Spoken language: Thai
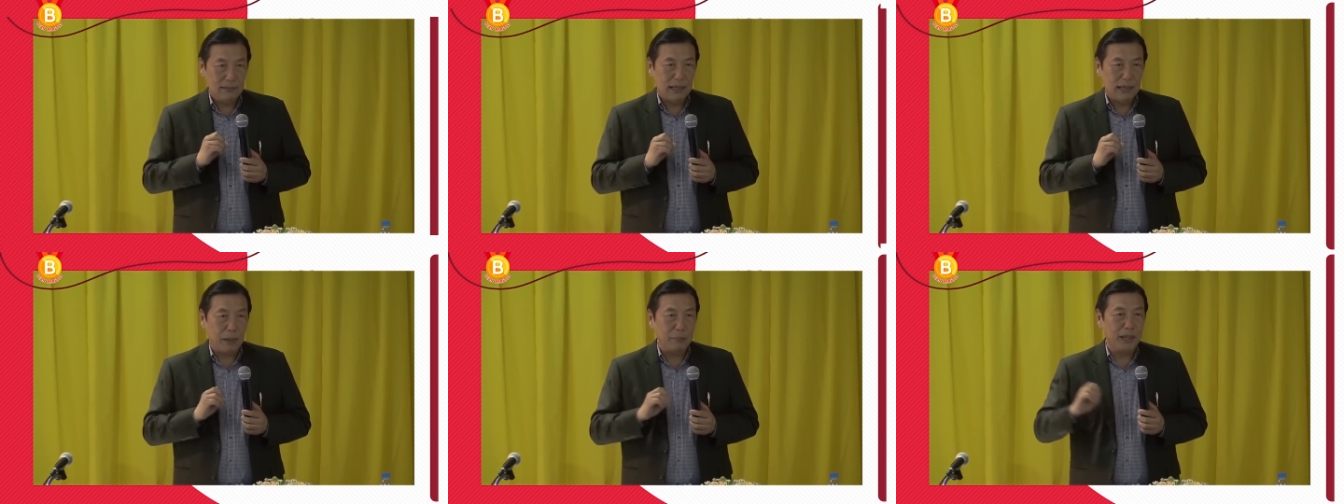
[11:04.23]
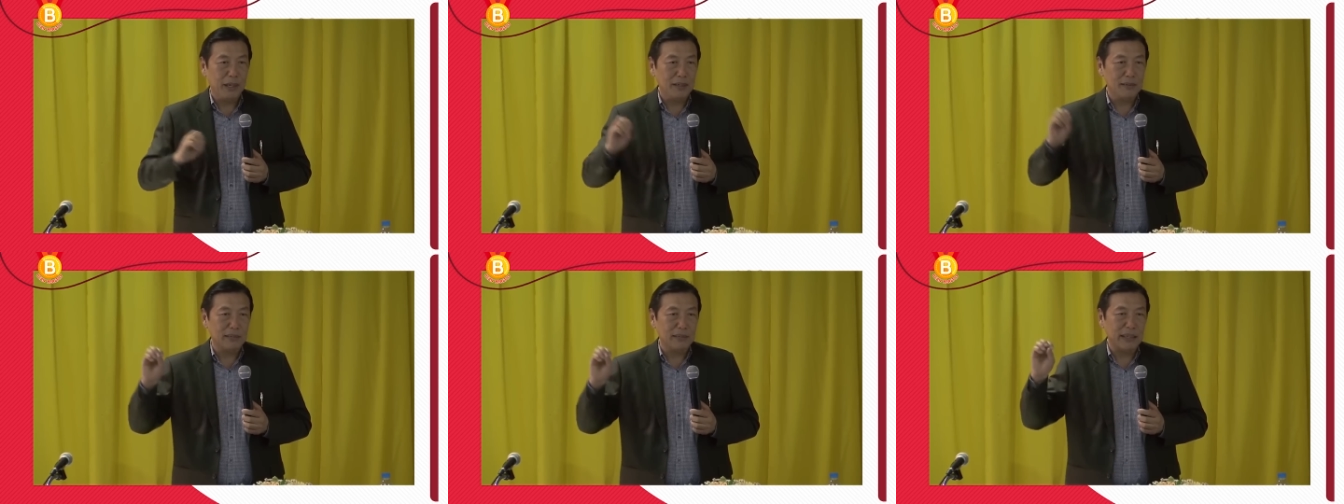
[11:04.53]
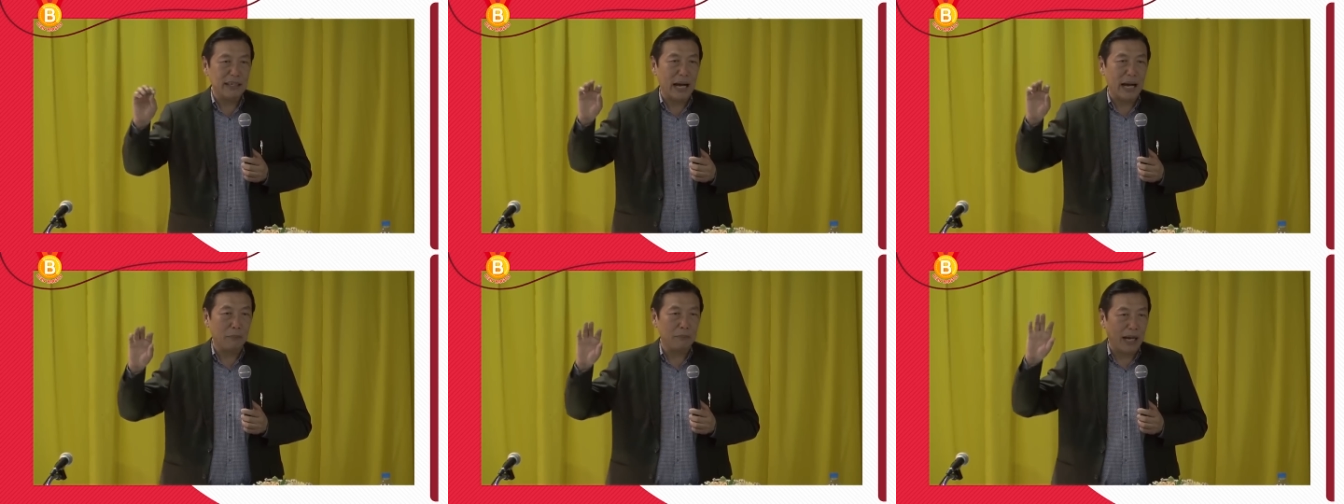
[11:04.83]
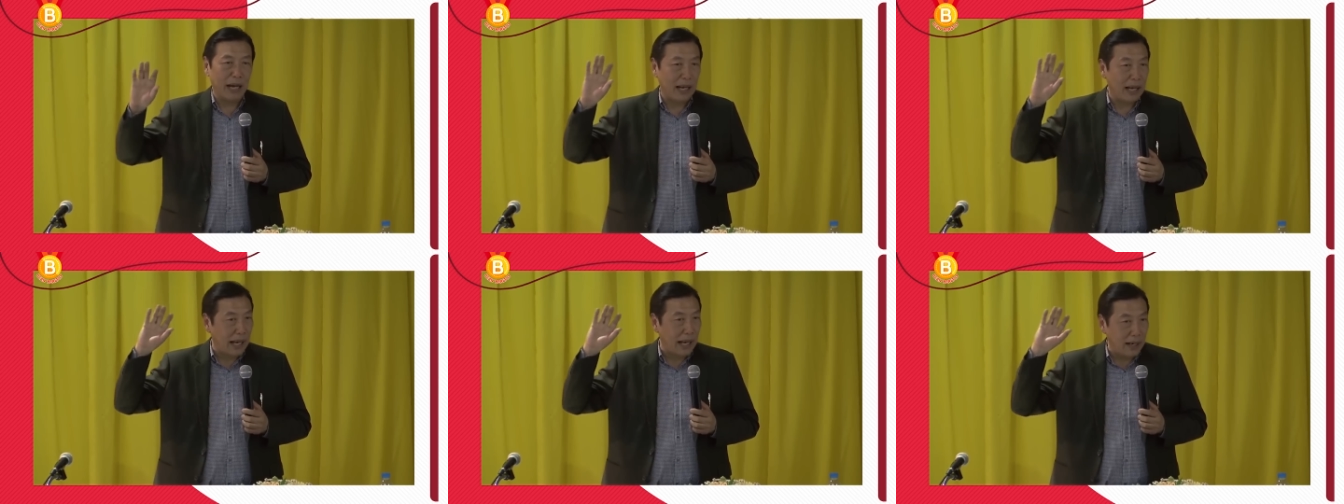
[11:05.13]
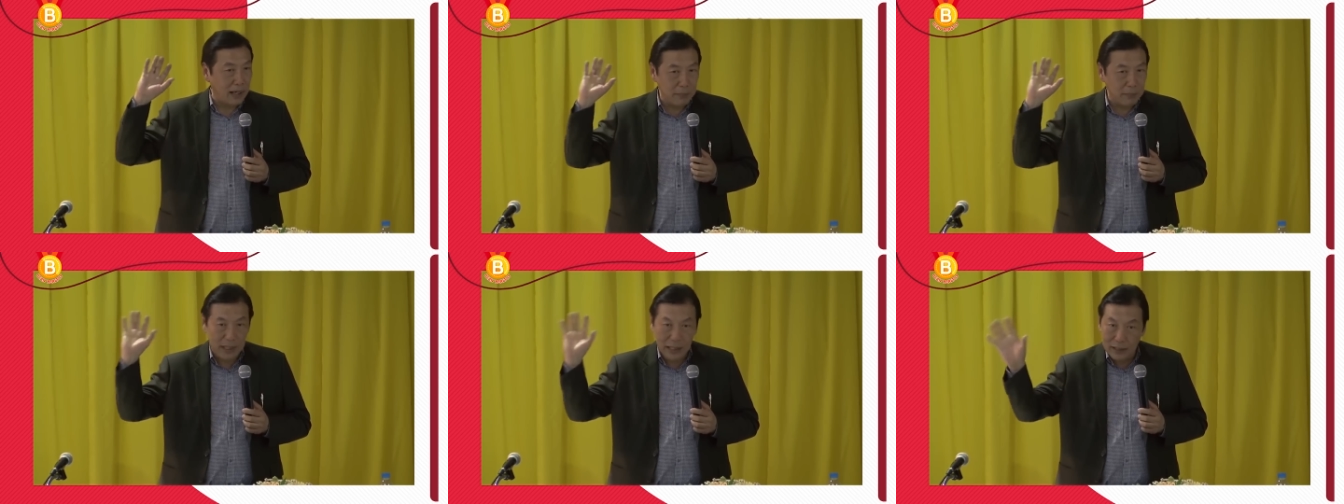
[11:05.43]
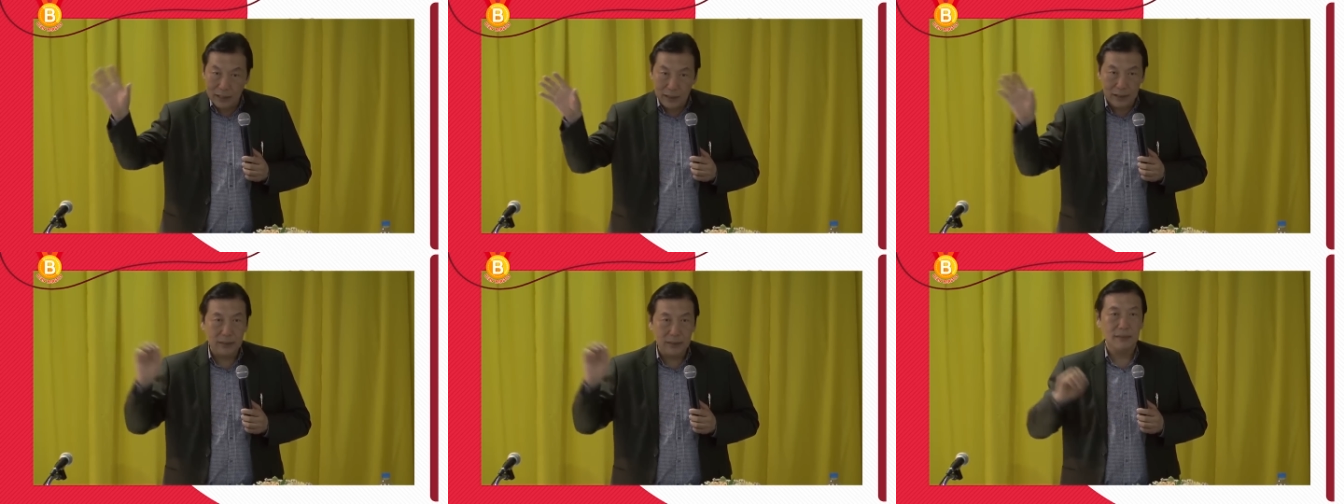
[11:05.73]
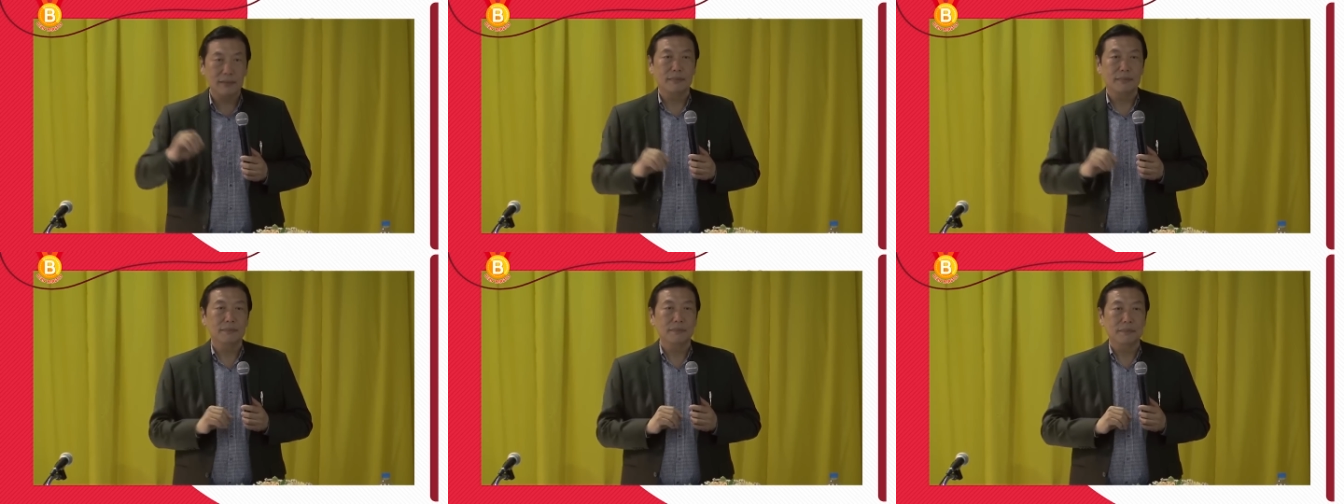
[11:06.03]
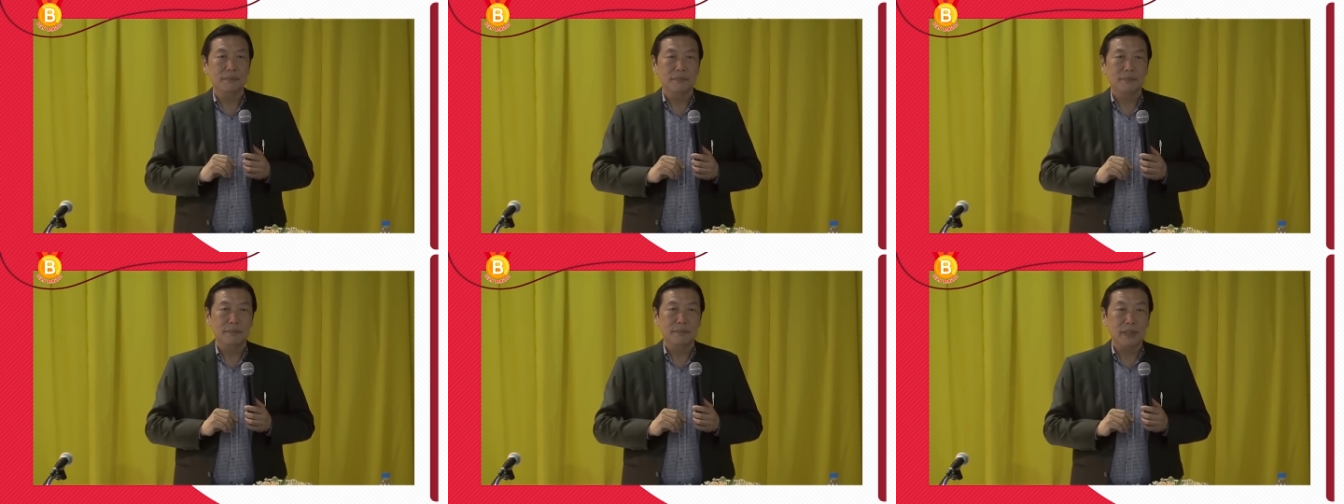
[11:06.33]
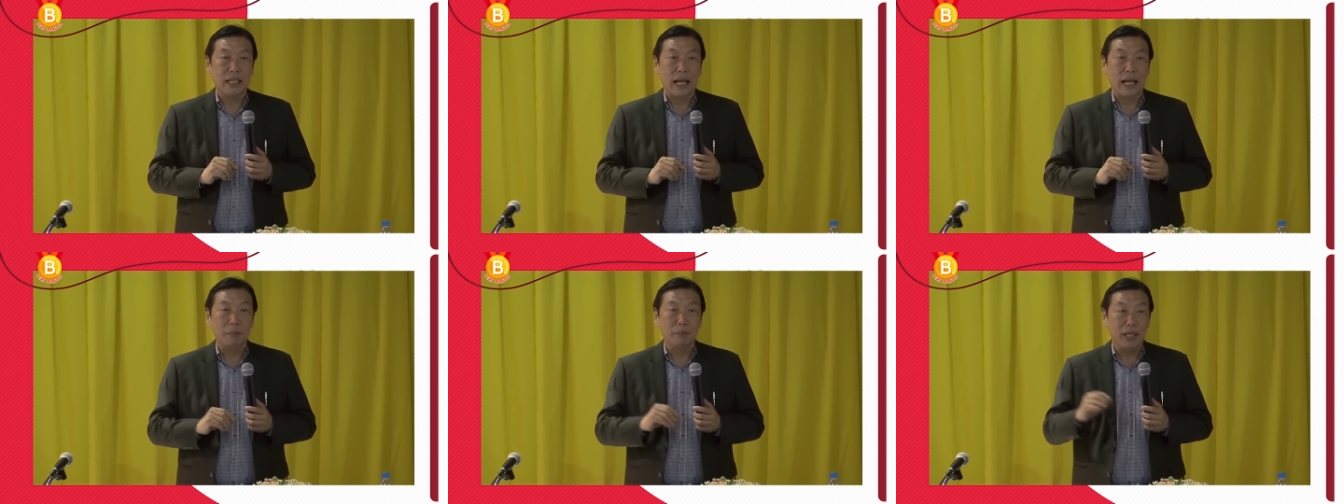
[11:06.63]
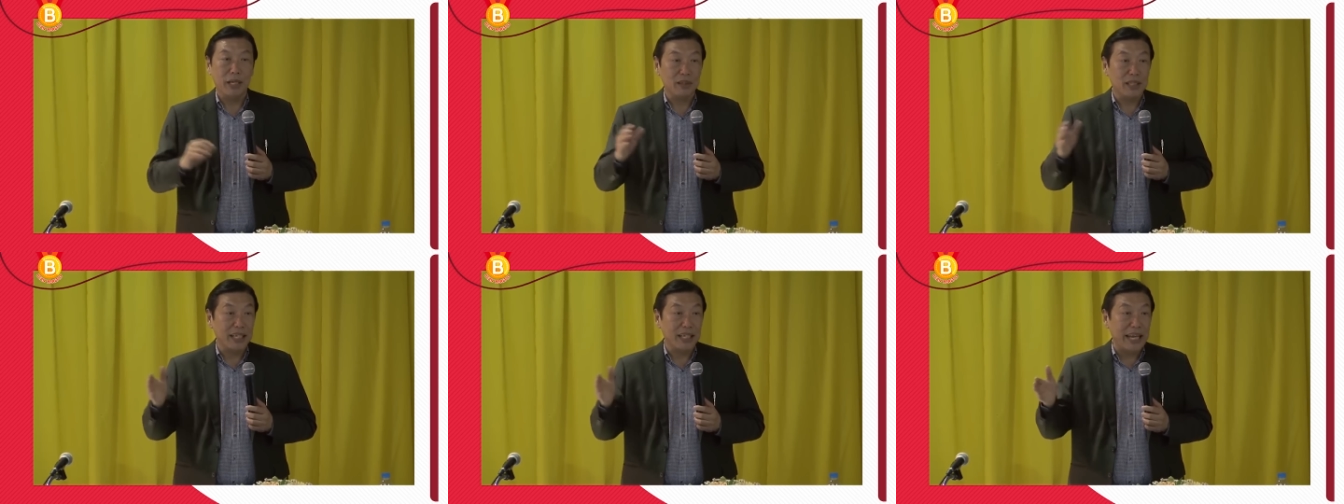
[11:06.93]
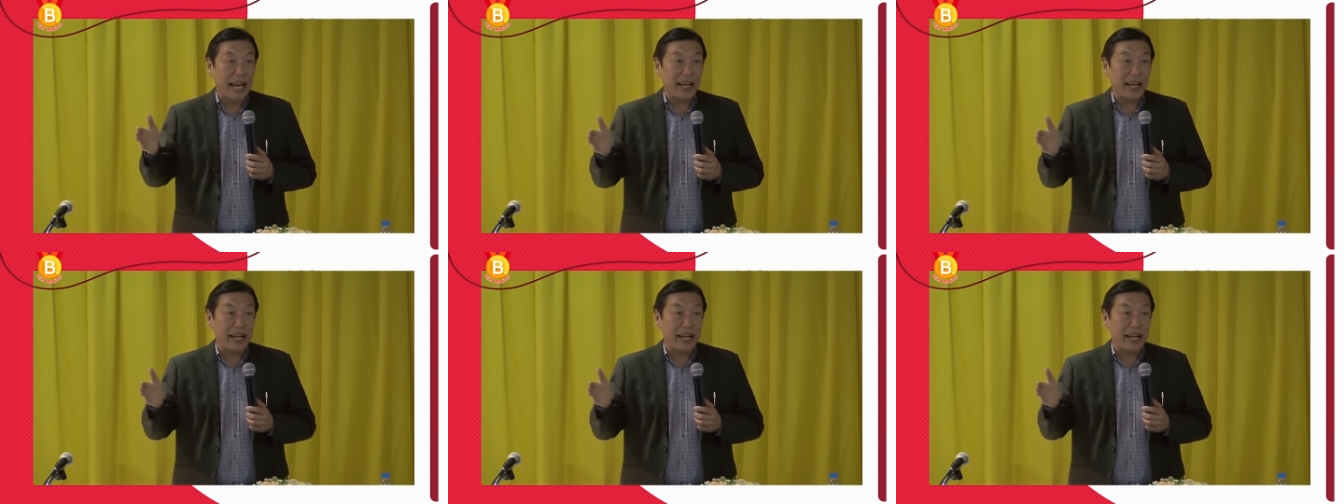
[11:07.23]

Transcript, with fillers: อำเภอสีดำหันหลังให้มันเลยนะครับ เดี๋ยวจะแย